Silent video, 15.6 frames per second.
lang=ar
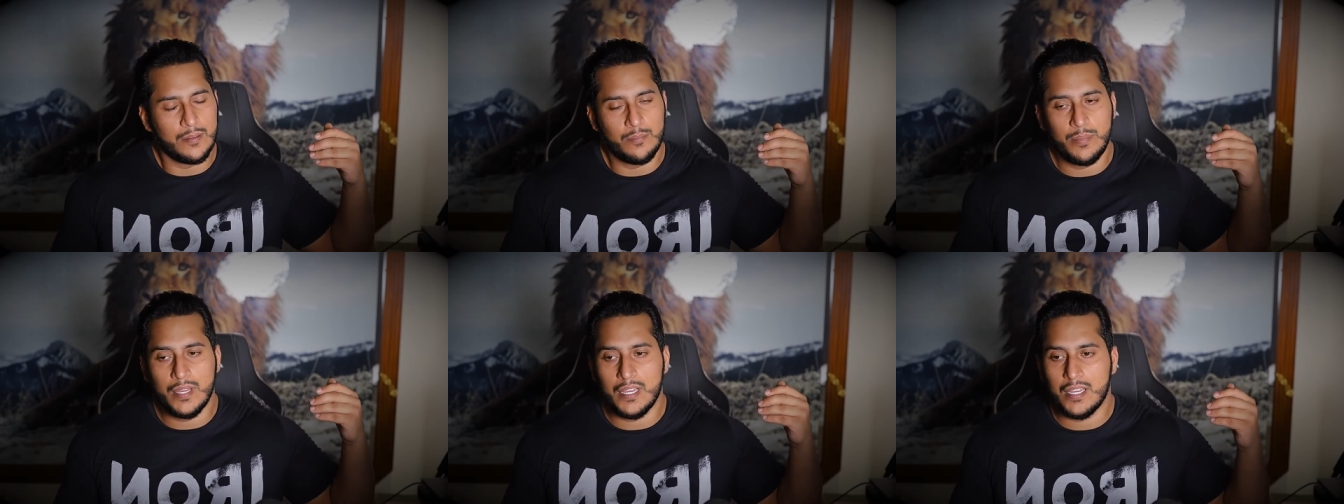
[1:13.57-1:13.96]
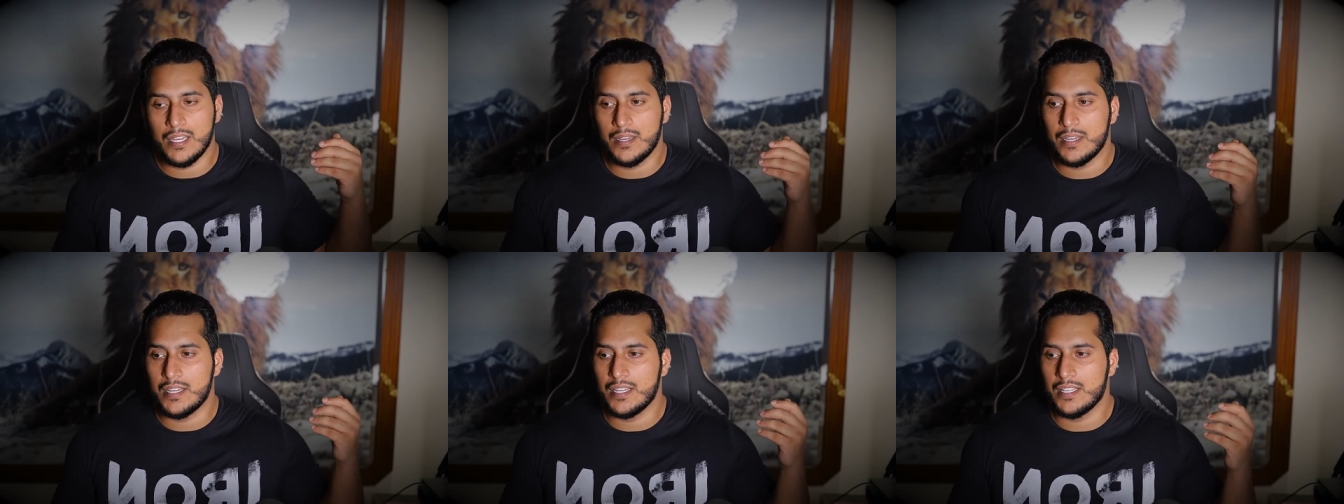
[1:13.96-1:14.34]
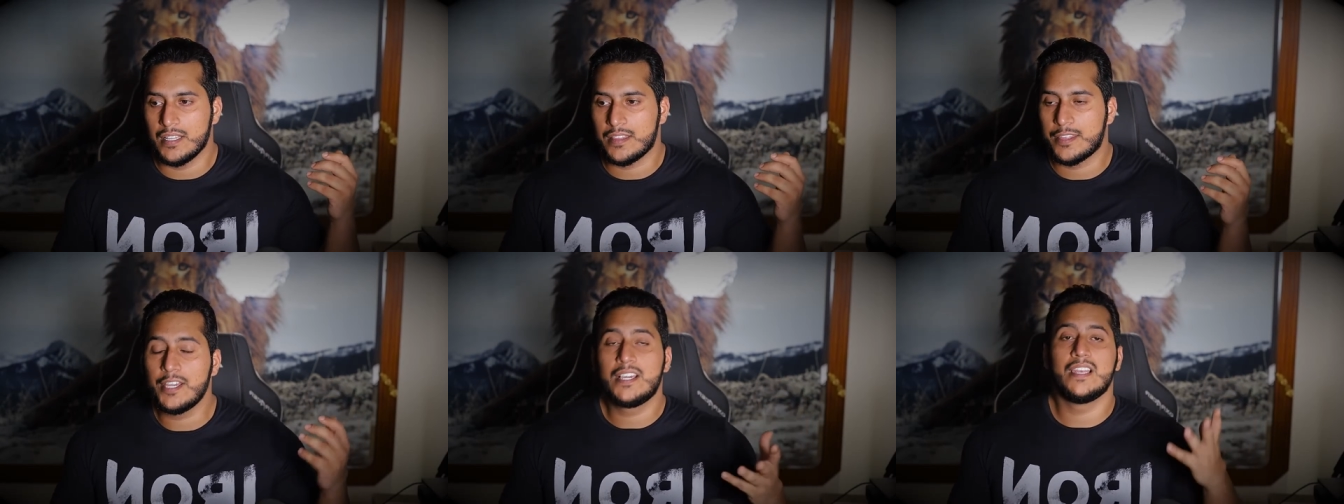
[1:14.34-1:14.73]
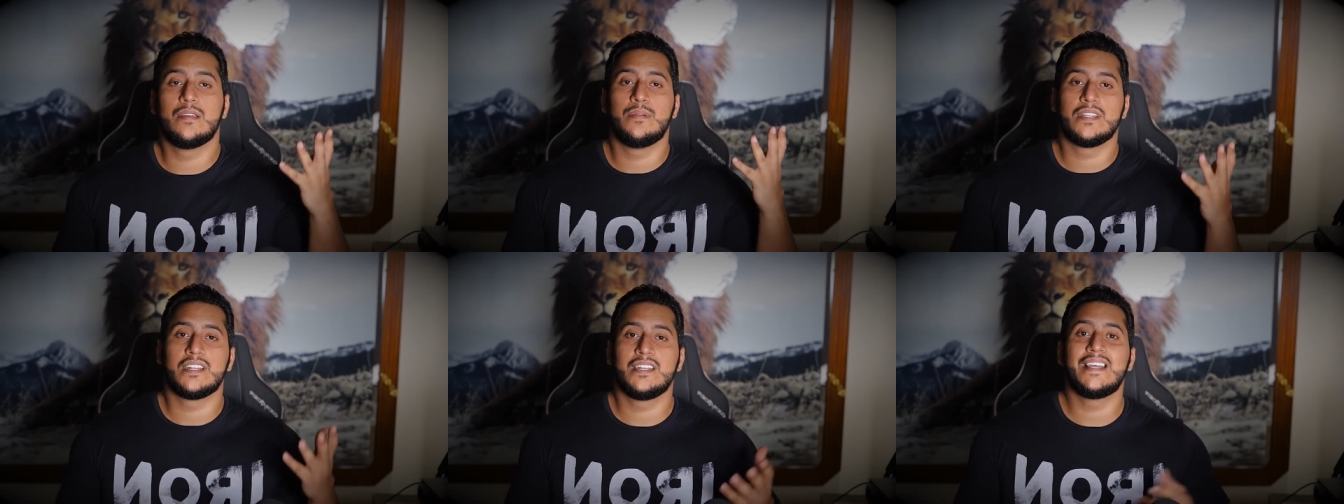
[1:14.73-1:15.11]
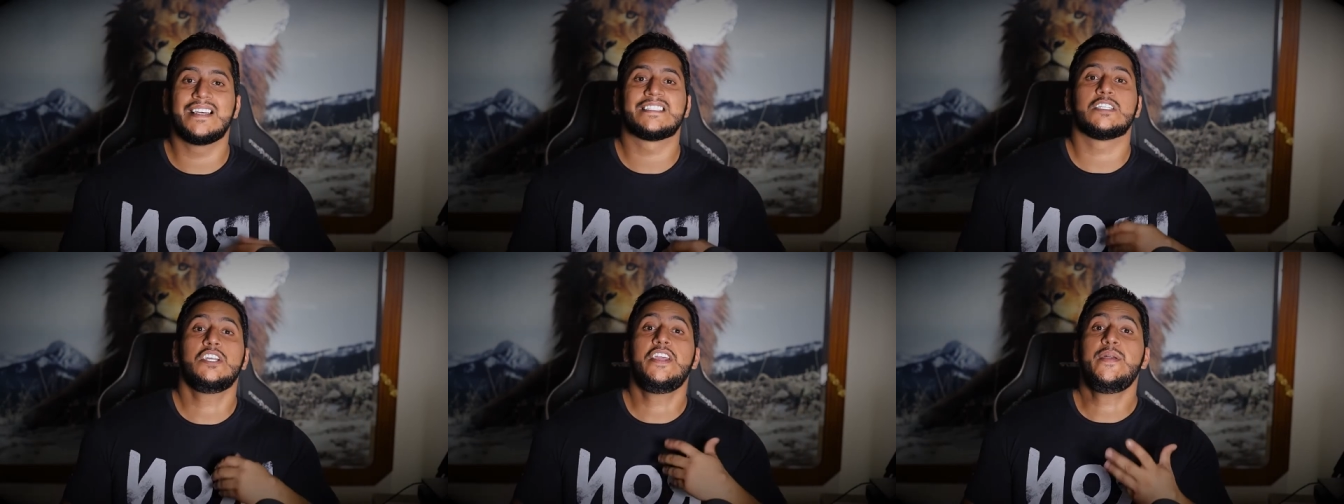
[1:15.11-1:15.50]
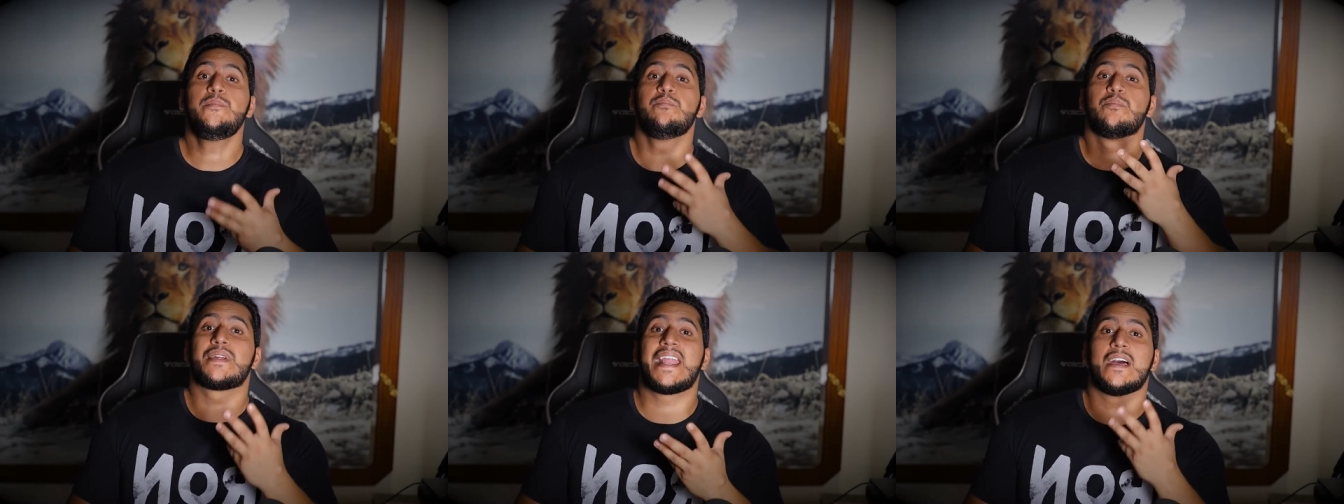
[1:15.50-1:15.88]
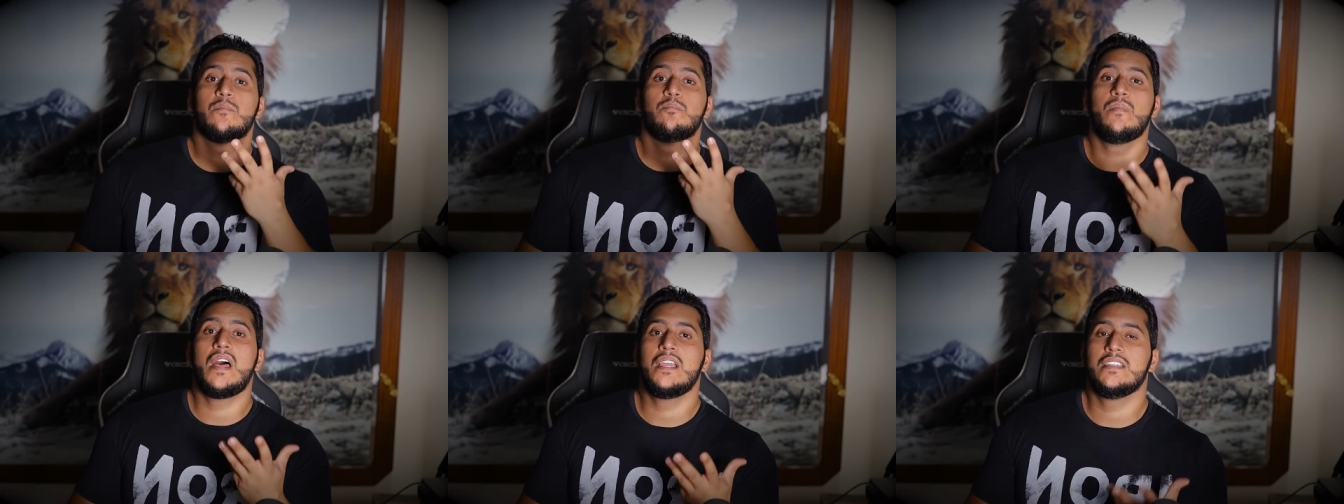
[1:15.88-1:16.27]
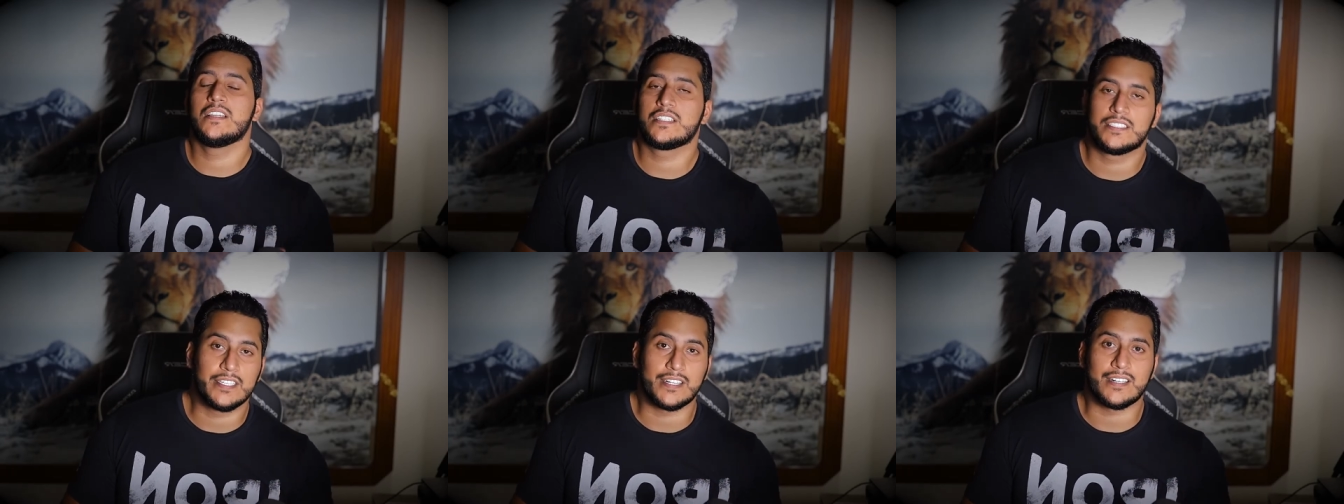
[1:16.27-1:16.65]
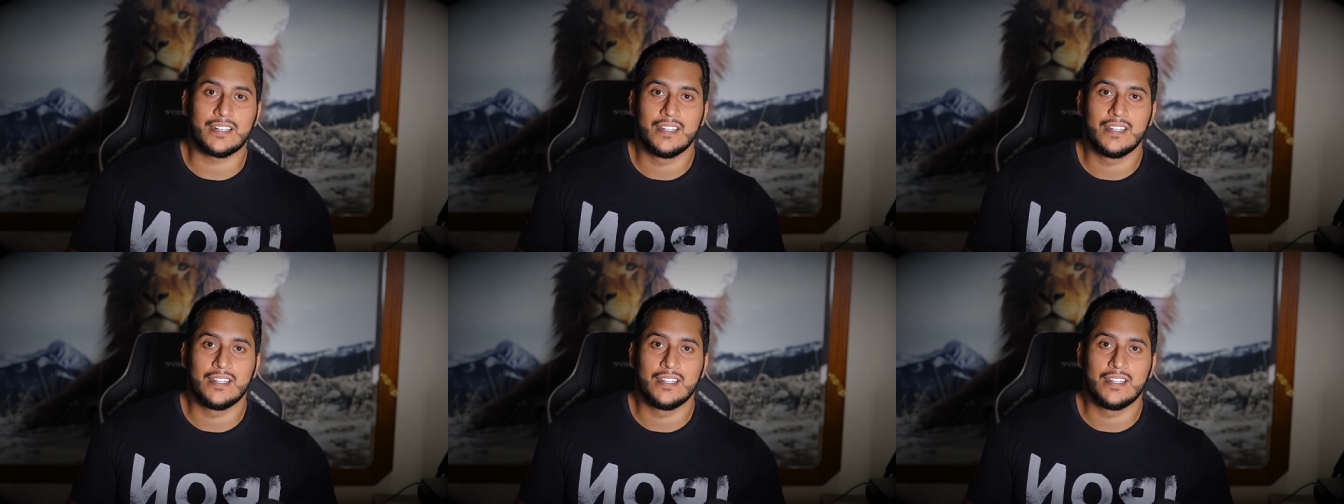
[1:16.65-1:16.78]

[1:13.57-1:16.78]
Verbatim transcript: بثقله بين الناس عمره ما يغدر